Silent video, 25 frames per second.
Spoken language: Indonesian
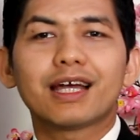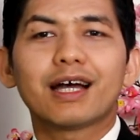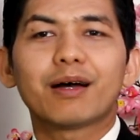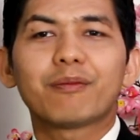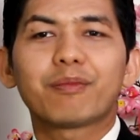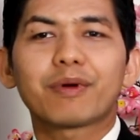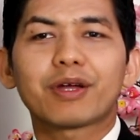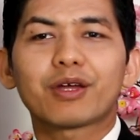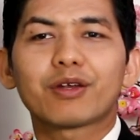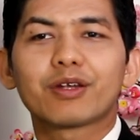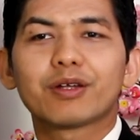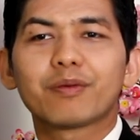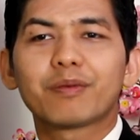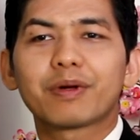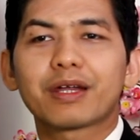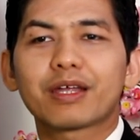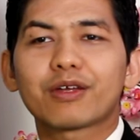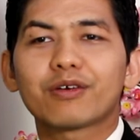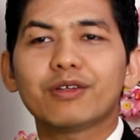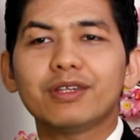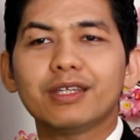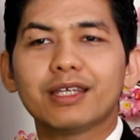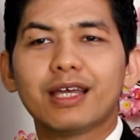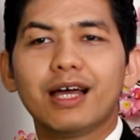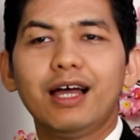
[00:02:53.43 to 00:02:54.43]
periode
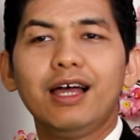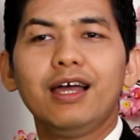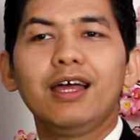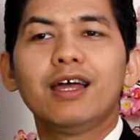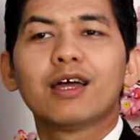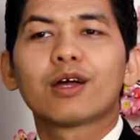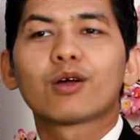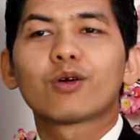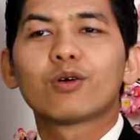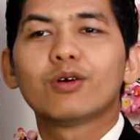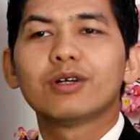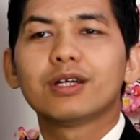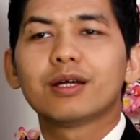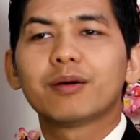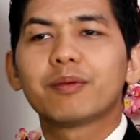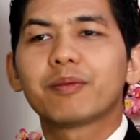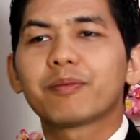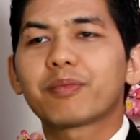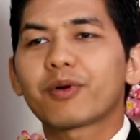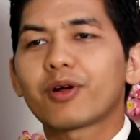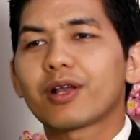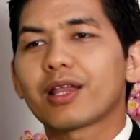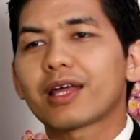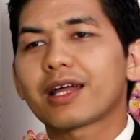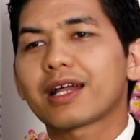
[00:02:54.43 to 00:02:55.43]
berikutnya guna
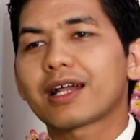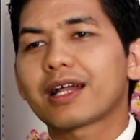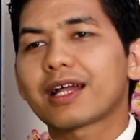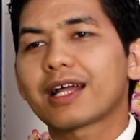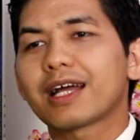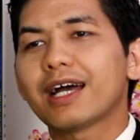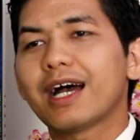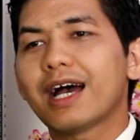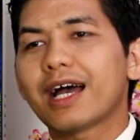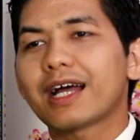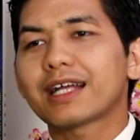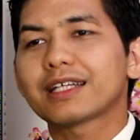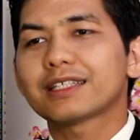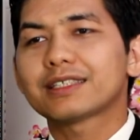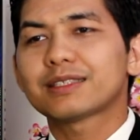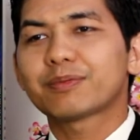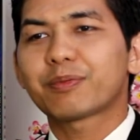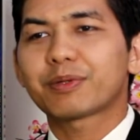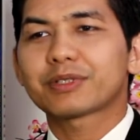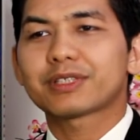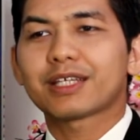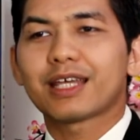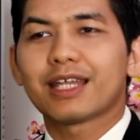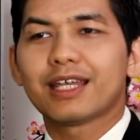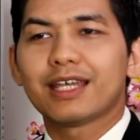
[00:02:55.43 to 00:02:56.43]
memperoleh garis
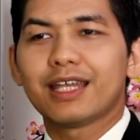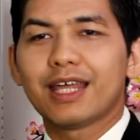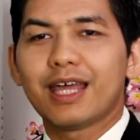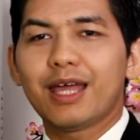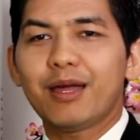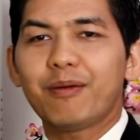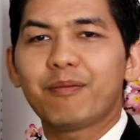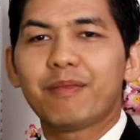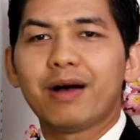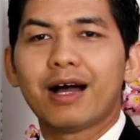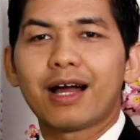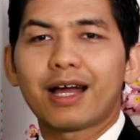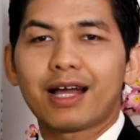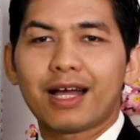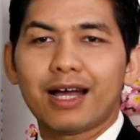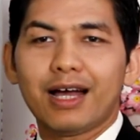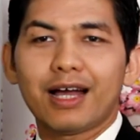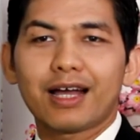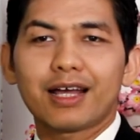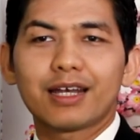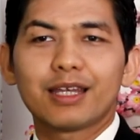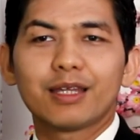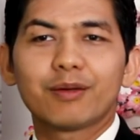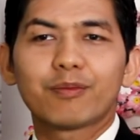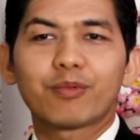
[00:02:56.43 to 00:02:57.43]
persen D maka
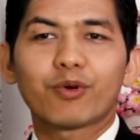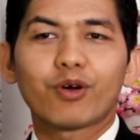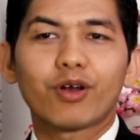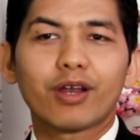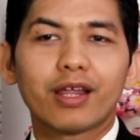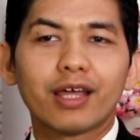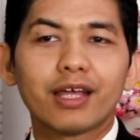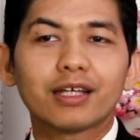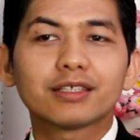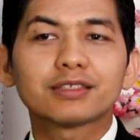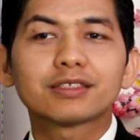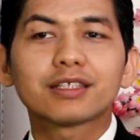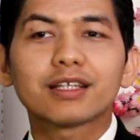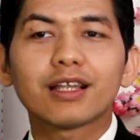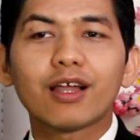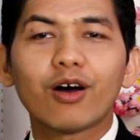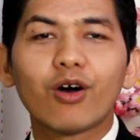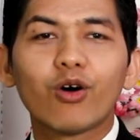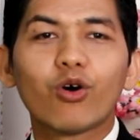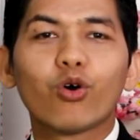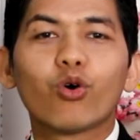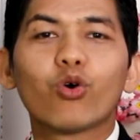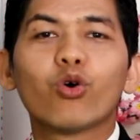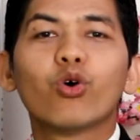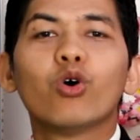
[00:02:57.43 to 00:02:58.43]
akan diperoleh
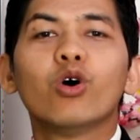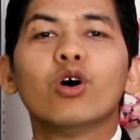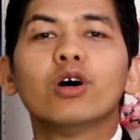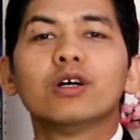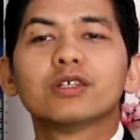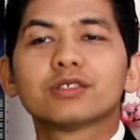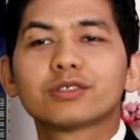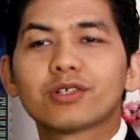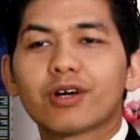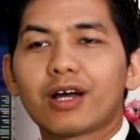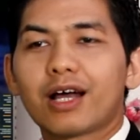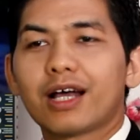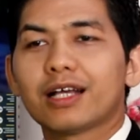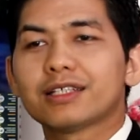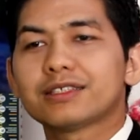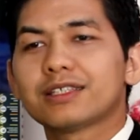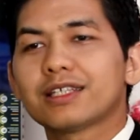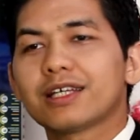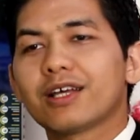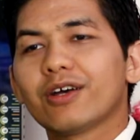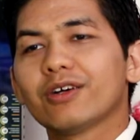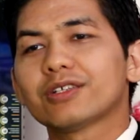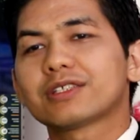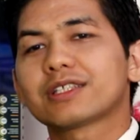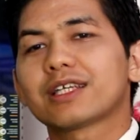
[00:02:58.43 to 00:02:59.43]
slow
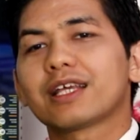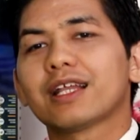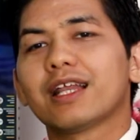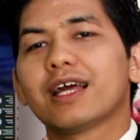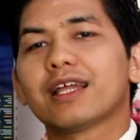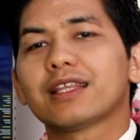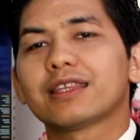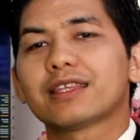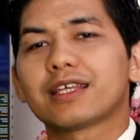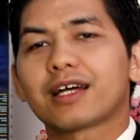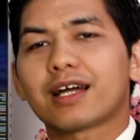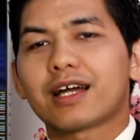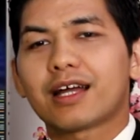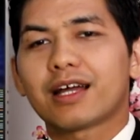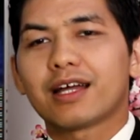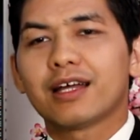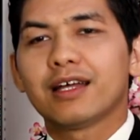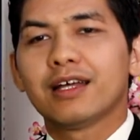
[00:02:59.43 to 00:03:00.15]
stochastic oscillator.